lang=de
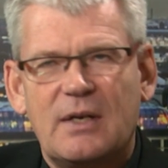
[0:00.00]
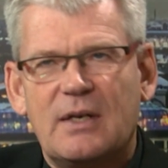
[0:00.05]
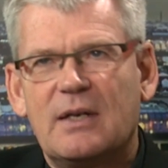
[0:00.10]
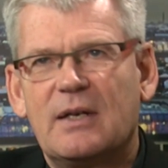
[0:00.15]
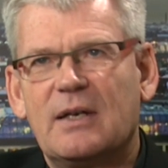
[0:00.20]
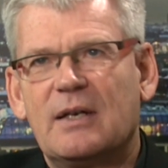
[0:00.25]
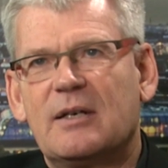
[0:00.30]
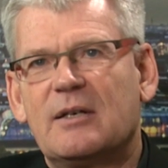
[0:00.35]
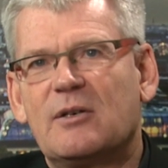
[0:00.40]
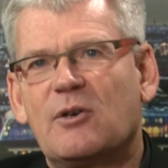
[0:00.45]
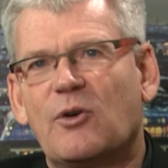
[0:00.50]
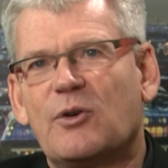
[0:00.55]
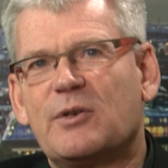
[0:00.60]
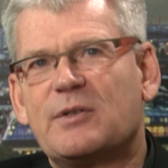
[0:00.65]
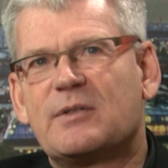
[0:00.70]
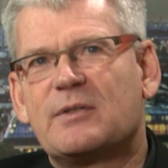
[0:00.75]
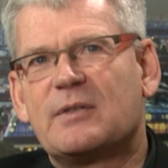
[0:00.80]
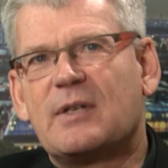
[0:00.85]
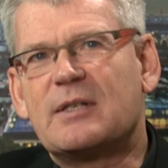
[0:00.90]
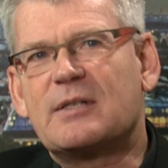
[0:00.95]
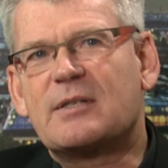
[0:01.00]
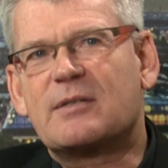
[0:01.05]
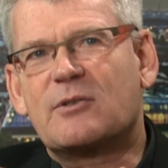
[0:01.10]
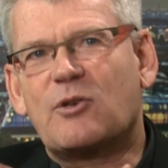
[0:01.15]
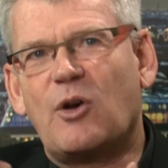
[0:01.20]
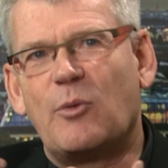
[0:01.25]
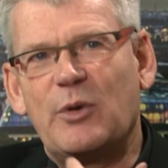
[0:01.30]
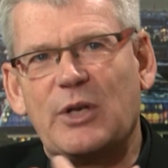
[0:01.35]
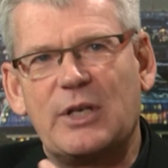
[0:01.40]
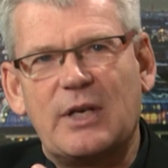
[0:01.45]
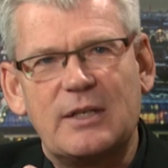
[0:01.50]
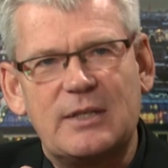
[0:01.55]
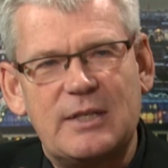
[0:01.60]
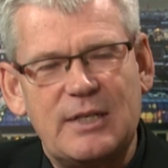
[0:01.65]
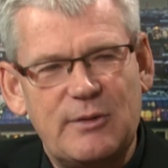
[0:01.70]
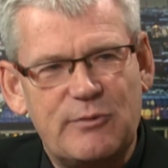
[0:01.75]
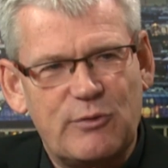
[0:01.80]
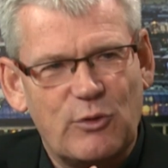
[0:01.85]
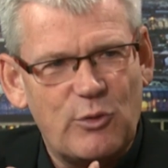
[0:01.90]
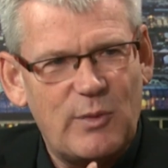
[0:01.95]
Äh, und das
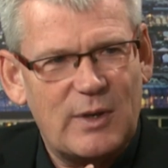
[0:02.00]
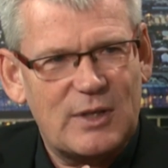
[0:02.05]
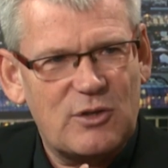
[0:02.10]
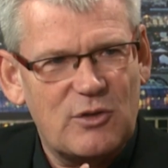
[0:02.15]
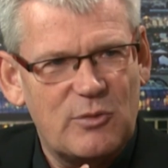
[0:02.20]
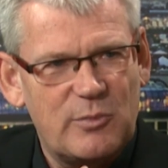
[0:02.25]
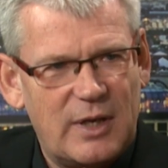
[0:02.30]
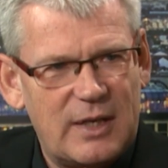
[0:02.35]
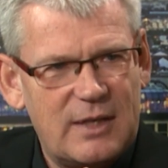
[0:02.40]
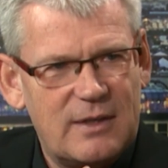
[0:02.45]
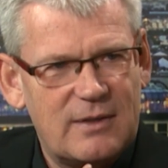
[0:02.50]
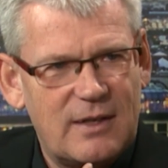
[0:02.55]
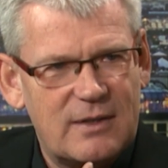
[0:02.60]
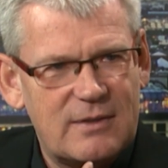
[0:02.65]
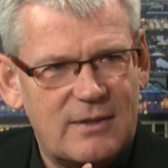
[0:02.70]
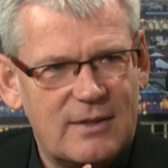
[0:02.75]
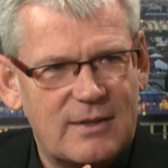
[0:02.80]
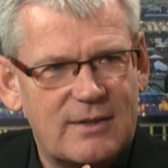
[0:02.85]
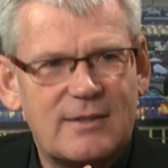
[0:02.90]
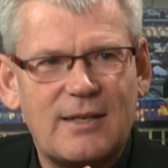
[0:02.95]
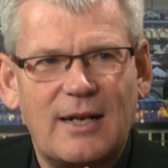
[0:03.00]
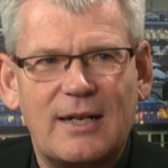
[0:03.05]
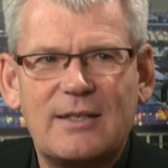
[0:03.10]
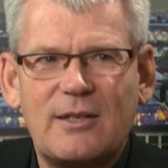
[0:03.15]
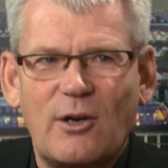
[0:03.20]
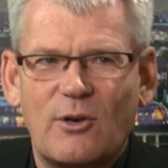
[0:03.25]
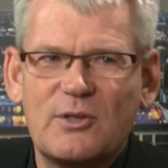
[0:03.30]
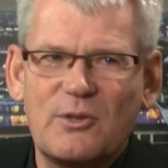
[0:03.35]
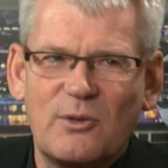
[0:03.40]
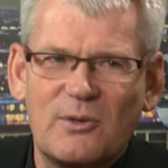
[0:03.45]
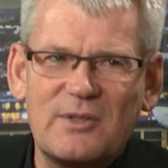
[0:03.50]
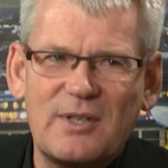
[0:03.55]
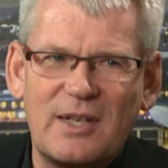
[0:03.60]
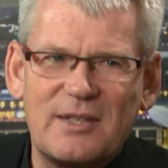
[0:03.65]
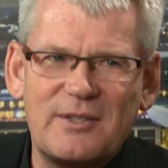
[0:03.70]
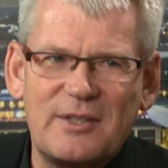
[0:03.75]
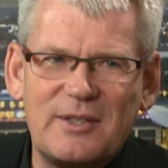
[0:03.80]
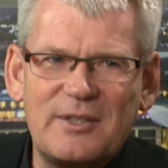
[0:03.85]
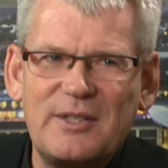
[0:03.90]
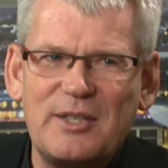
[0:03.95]
kommunikativ rüberzubringen, das ist halt aus unserer
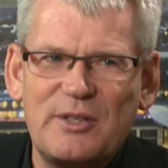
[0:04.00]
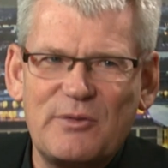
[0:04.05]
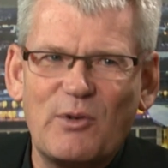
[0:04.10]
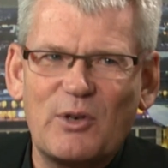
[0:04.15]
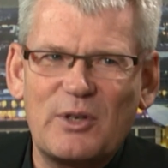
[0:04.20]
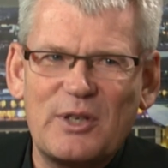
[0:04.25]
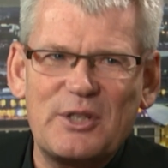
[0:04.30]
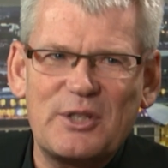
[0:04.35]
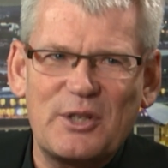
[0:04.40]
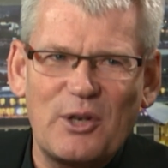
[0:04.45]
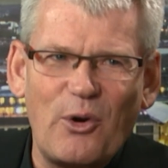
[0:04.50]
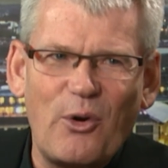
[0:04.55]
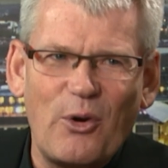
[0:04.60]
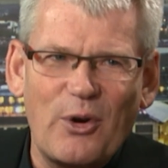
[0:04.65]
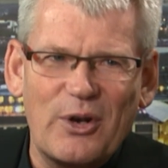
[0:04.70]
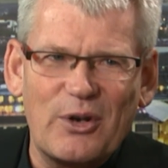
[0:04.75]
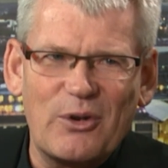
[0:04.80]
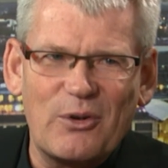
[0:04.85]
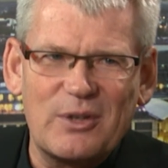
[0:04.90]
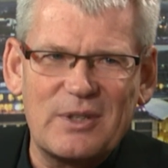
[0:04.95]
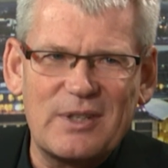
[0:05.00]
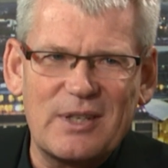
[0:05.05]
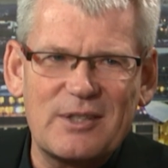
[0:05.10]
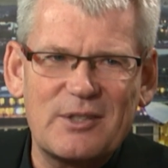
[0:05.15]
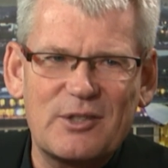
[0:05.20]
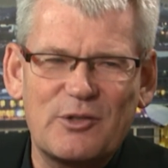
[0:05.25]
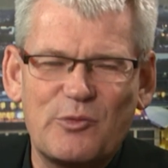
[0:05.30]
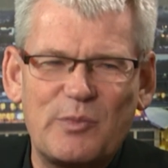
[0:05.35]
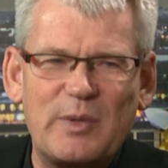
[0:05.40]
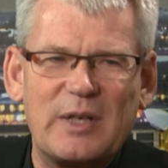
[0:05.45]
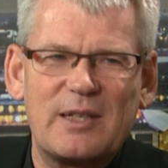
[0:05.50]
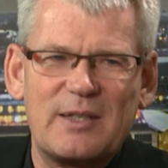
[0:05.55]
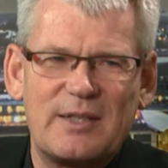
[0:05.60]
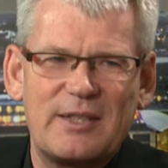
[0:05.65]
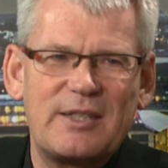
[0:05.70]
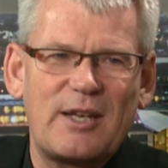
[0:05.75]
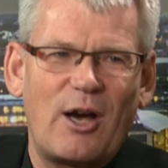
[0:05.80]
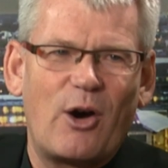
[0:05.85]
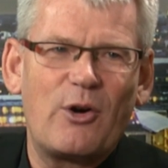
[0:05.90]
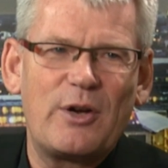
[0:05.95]
Sicht nicht wirklich gelungen. Und das spiegelt
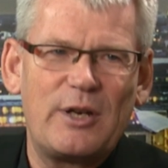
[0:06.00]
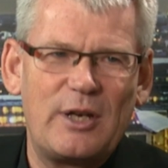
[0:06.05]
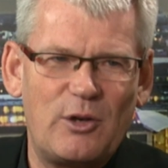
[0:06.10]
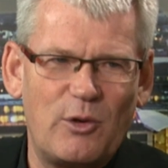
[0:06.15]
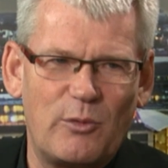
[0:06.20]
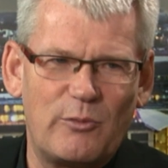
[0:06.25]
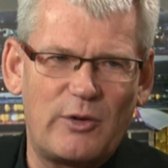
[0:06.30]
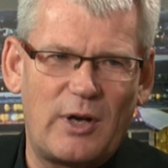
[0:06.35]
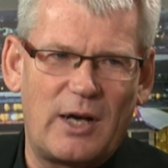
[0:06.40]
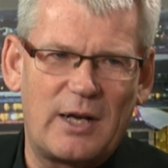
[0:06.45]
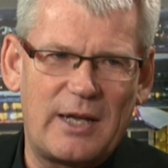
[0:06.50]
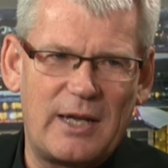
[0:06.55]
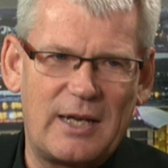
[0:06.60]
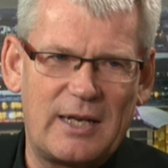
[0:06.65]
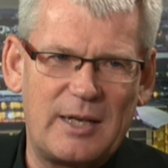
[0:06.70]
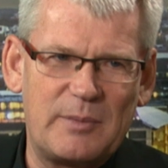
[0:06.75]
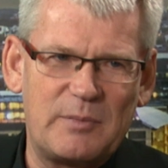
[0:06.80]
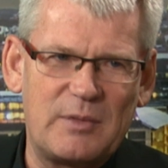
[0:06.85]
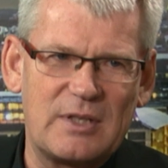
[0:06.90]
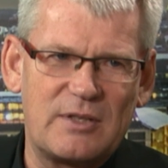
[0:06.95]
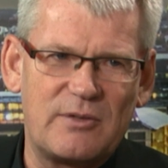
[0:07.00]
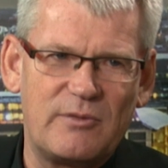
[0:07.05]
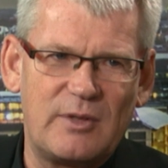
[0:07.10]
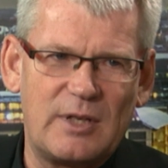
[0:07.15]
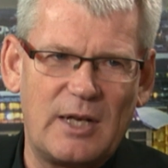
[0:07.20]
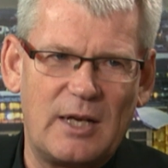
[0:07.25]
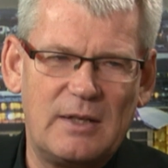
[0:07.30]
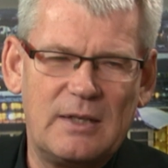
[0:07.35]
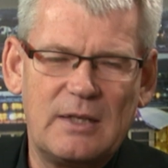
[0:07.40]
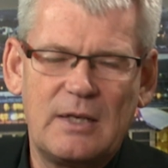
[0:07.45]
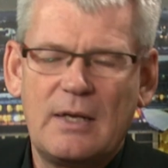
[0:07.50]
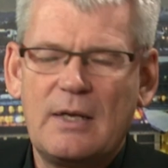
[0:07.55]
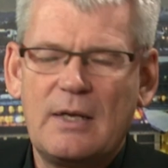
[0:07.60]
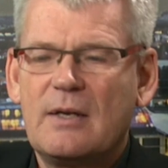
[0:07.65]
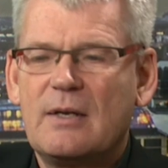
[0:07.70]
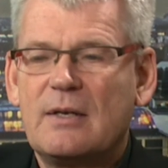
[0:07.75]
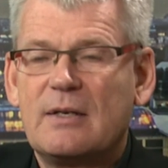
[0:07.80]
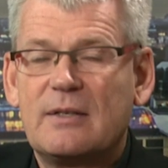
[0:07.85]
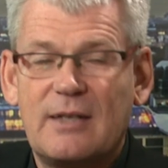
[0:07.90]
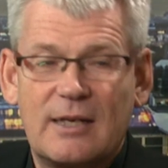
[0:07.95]
sich ja auch in den Umfrageergebnissen wieder.
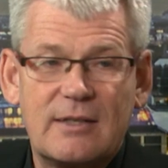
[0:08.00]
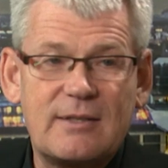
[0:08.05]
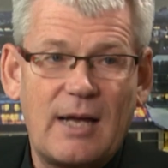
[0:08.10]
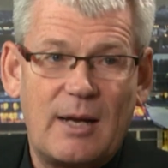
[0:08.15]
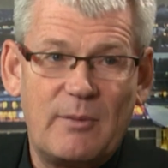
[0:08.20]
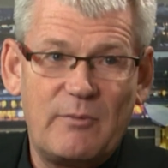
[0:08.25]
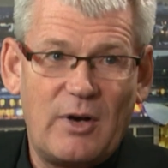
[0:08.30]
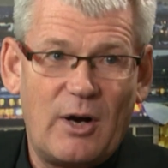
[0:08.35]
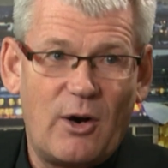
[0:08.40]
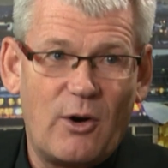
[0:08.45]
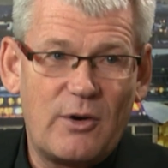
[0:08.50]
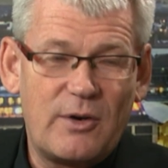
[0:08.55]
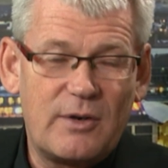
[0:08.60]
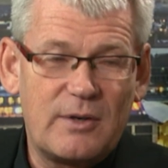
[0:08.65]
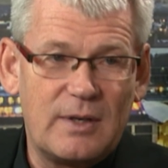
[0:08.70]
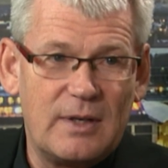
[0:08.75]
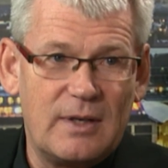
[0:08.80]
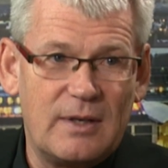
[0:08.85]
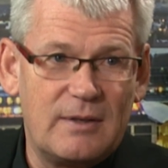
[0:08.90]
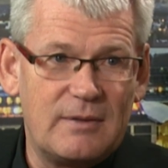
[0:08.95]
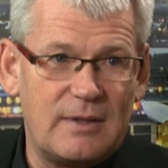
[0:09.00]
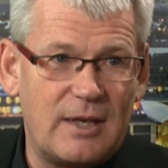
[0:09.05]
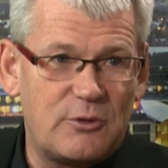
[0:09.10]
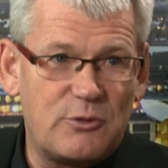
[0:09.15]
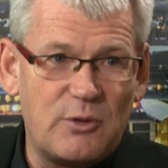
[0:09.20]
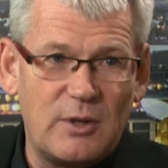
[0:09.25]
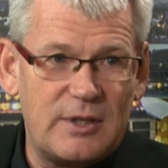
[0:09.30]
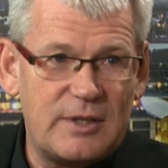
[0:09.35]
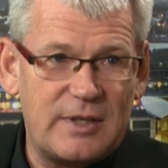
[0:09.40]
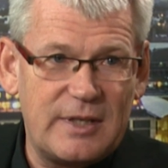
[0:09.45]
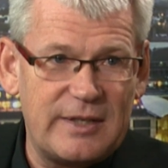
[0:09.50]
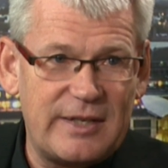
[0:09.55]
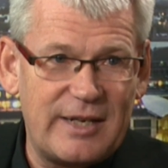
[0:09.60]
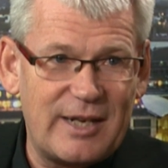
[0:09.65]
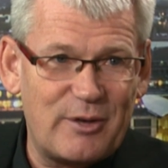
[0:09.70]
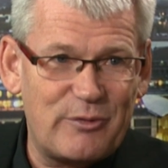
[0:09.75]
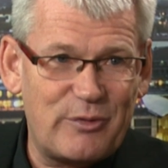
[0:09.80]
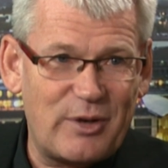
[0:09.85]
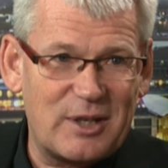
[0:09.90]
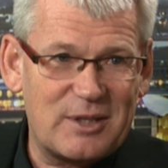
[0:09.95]
Das haben wir auch äh, natürlich in
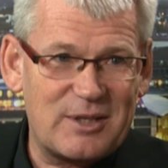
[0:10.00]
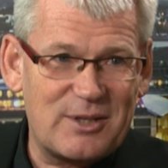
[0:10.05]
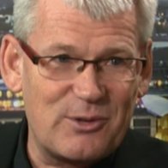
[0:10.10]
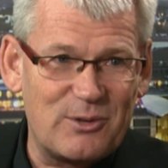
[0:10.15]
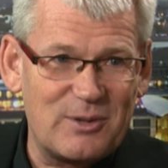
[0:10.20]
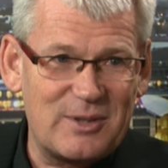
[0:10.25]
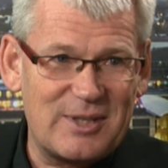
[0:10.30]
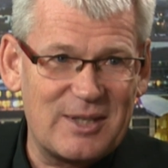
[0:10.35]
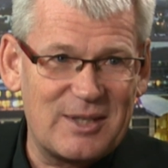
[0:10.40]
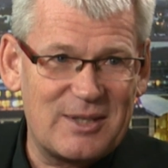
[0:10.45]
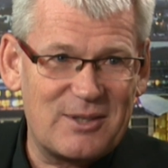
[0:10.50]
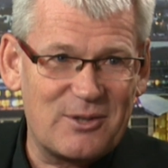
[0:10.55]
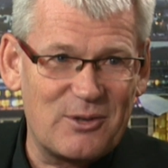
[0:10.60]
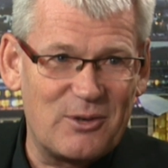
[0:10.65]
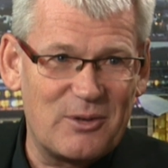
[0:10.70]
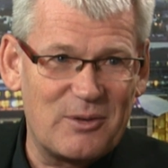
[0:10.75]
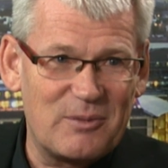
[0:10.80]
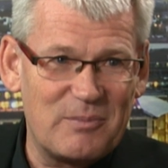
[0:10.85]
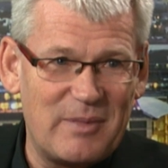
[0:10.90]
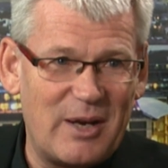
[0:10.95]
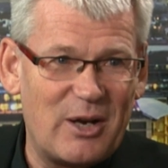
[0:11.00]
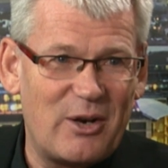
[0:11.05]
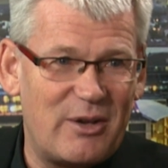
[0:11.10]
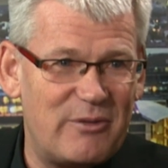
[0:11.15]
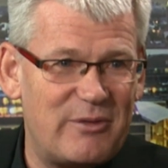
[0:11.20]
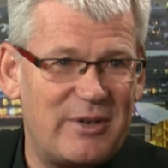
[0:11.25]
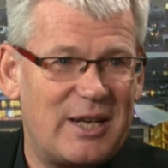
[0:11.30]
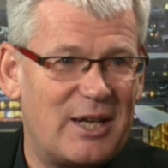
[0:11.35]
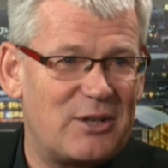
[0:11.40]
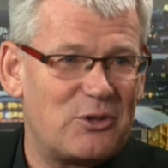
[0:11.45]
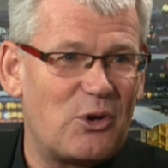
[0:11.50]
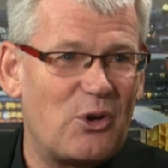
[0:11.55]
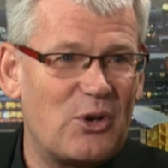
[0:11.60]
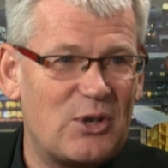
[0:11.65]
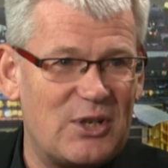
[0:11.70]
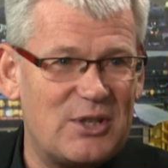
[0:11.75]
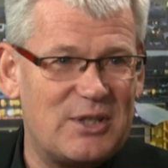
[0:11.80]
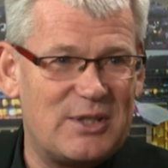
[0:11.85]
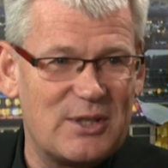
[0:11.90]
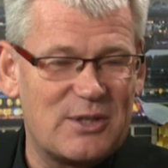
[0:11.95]
jeder Fraktionssitzung mehr oder weniger
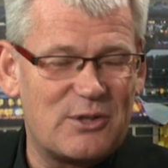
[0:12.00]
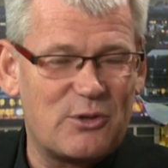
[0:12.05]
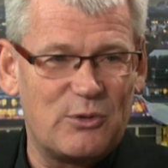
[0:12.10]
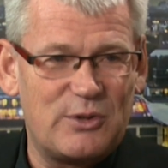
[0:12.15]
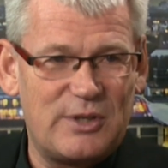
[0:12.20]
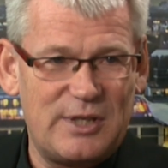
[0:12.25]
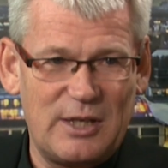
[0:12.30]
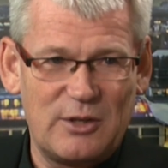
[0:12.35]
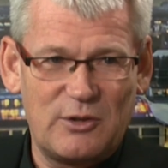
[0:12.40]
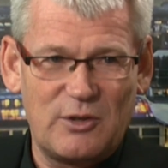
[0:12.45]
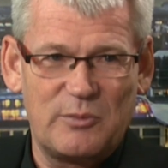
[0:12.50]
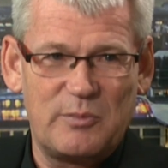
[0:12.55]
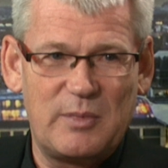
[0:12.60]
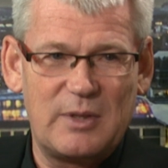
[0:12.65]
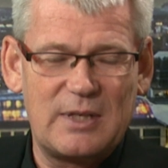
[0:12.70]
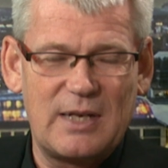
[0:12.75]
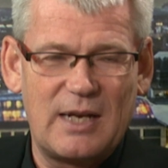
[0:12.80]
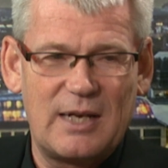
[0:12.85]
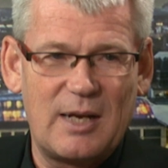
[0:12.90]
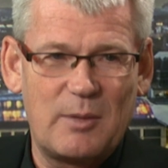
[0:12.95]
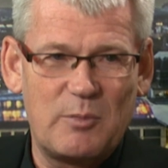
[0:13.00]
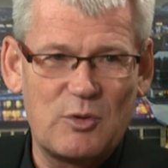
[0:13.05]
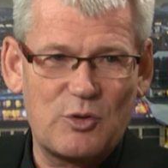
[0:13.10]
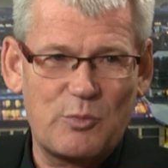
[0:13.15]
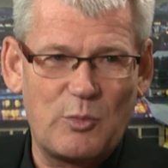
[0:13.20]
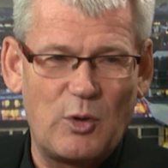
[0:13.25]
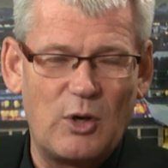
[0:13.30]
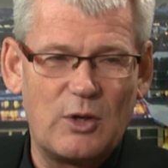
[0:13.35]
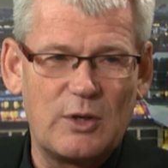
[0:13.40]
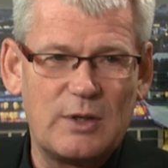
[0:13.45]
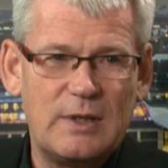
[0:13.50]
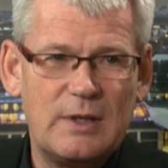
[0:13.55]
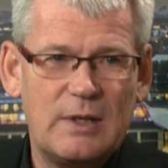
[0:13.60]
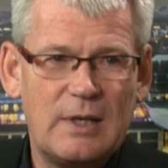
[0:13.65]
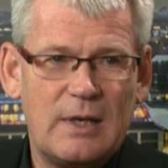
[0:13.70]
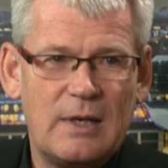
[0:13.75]
deutlich diskutiert und miteinander besprochen.